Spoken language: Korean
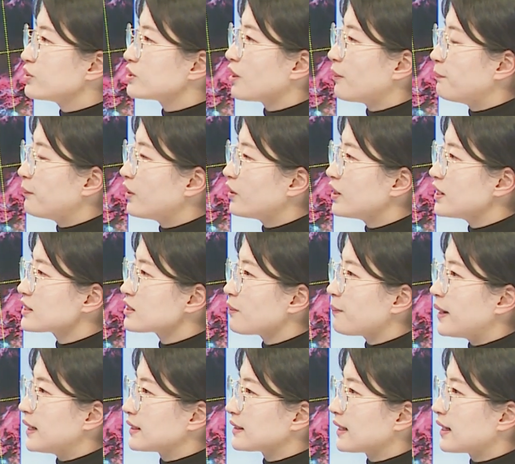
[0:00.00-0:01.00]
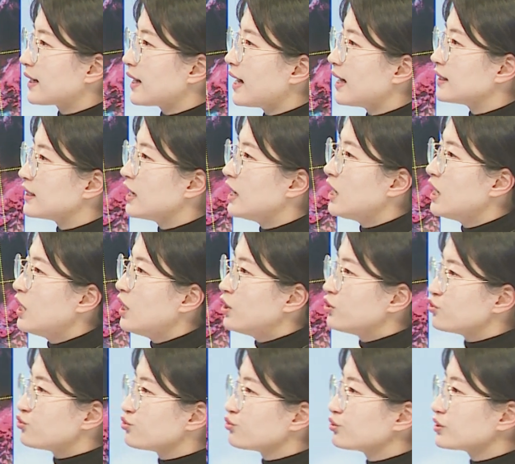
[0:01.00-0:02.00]
전면에서 발달한
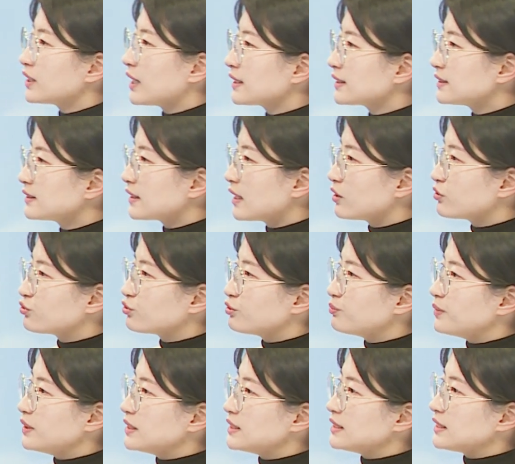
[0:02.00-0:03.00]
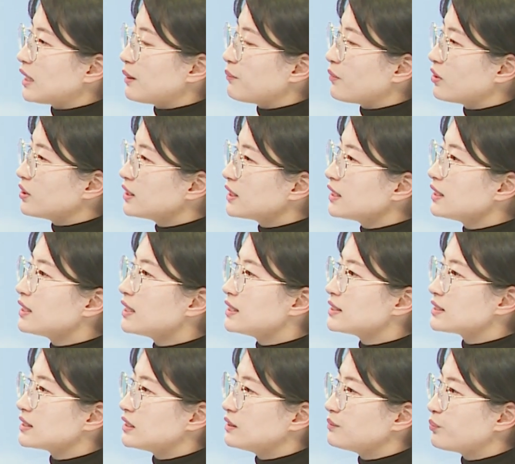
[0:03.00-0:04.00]
중성층의 구름이 지나며 흐린
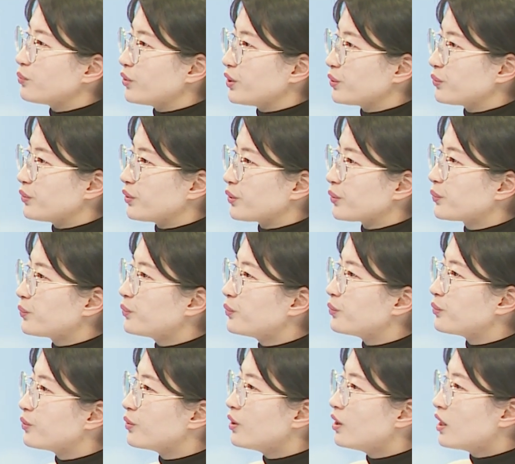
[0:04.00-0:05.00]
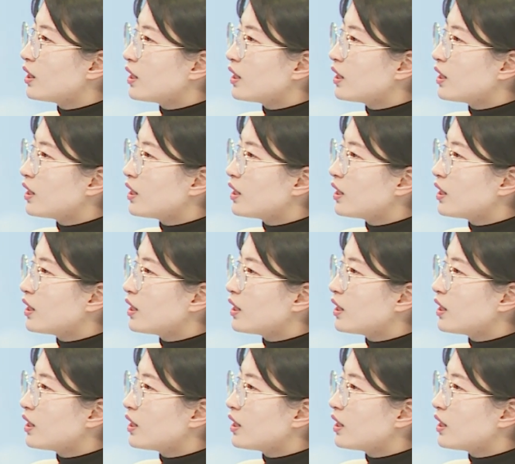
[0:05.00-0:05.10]
날씨를 보이고 있고